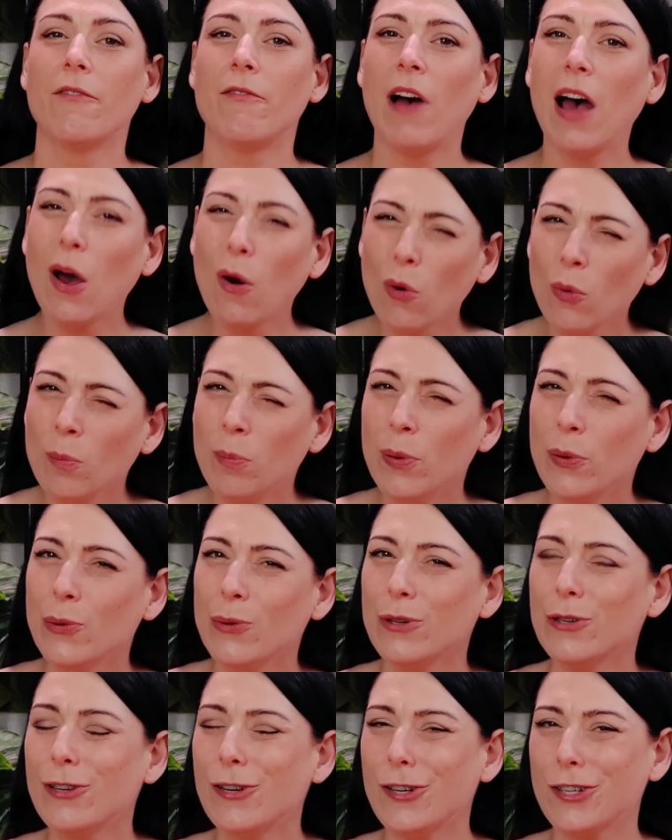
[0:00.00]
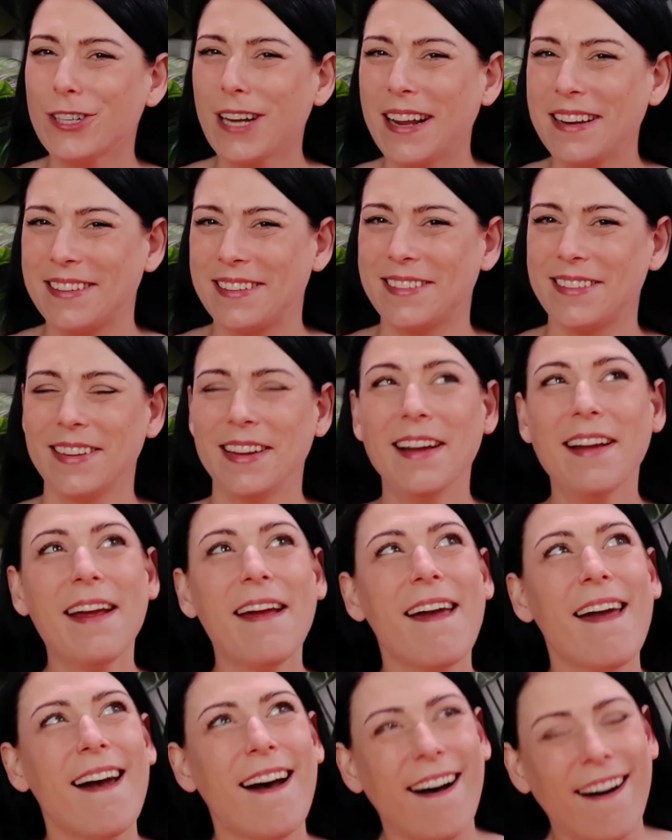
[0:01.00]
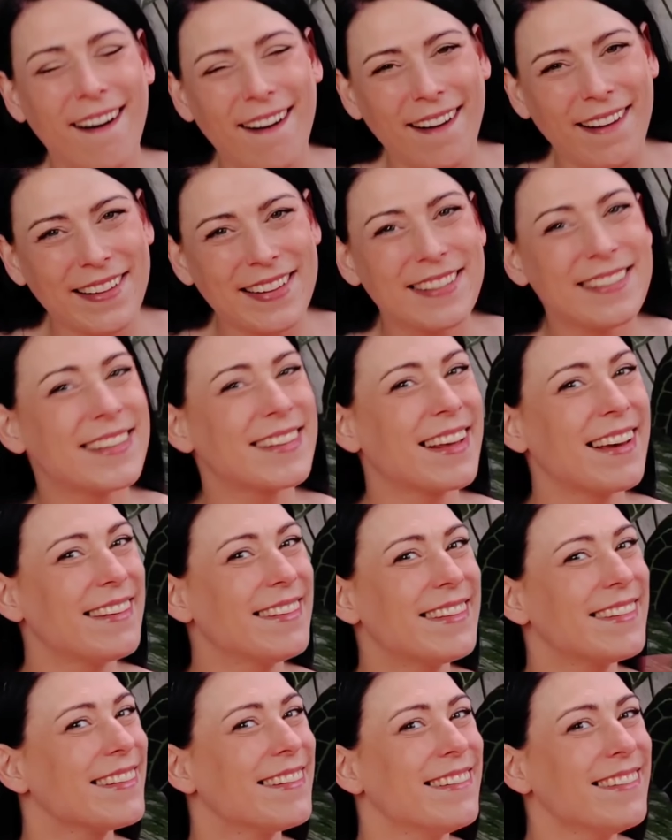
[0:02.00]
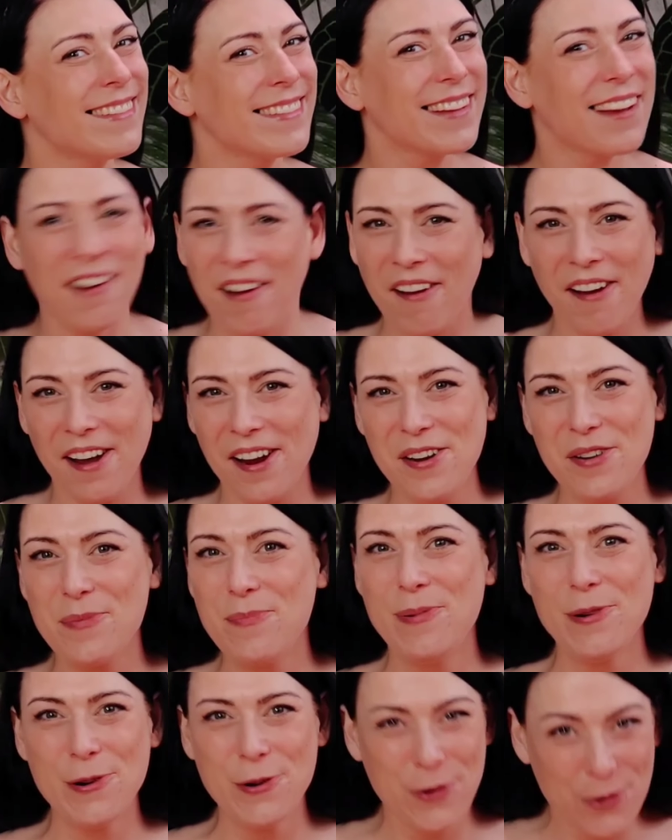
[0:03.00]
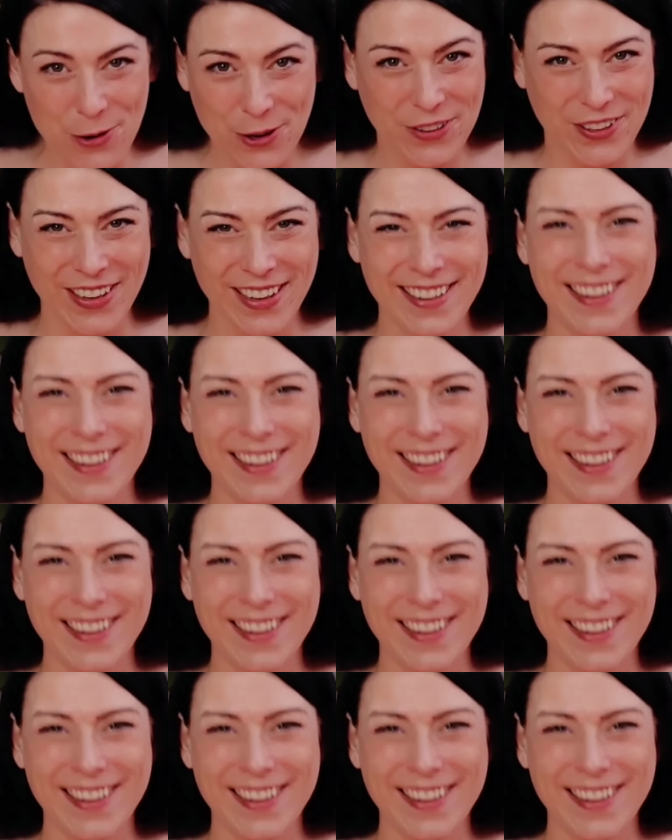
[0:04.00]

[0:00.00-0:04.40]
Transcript: Warum Blütenstand? Ja, das Ganze ist gar keine Blüte.